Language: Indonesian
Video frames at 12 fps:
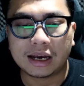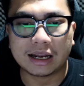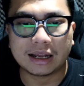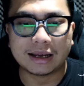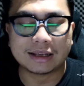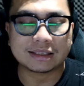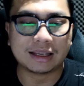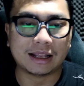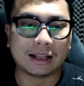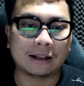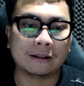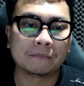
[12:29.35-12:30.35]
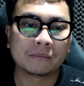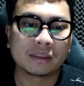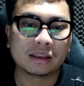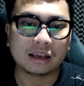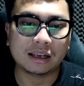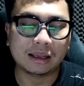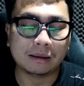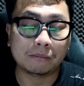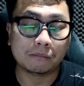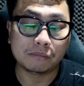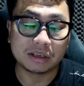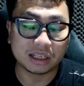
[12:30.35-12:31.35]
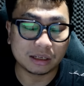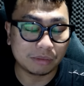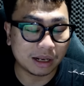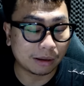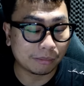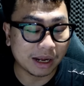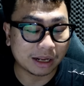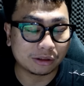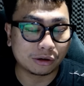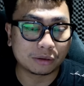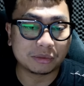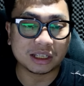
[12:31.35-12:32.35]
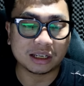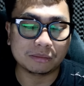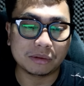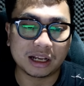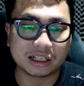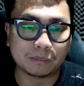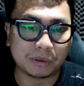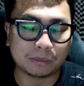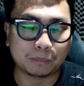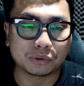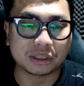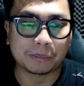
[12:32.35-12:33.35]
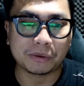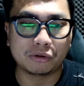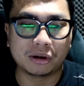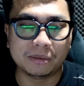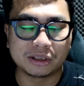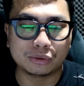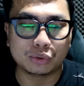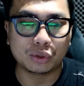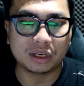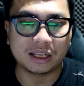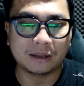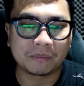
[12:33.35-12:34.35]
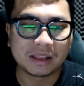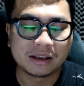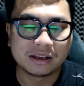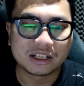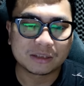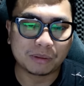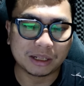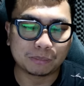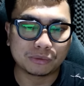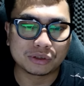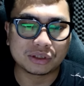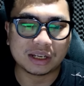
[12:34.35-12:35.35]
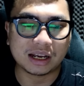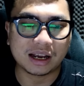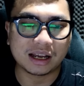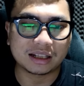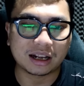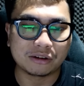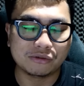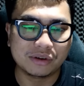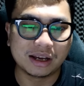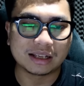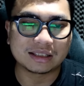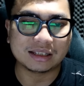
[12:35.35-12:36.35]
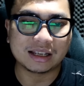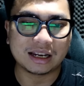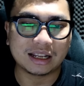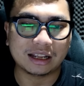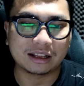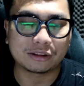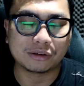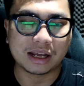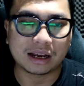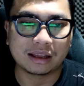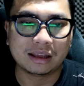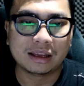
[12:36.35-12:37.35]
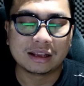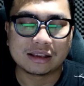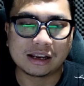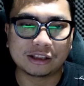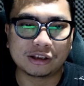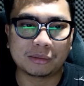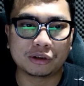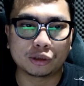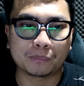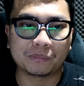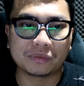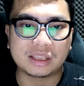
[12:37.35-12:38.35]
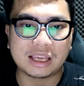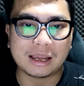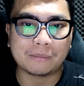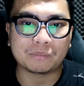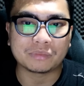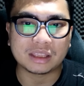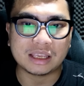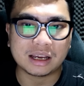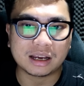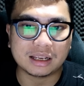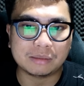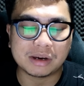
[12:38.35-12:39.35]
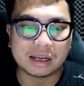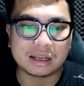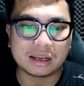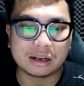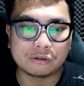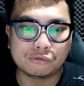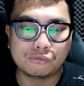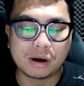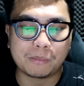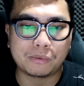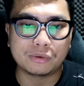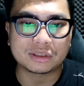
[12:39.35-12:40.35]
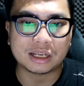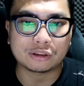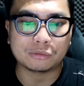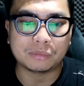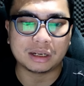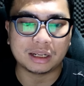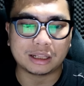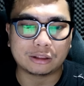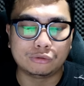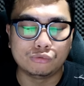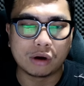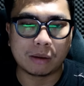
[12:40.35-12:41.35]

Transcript: Alhasil ini bisa dibilang backdoor, bisa dibilang split push, tapi gue lebih setuju ini split push yang gak terduga sih dari Todak. Dan itu yang menutup game yang kelima dengan 21 menit 12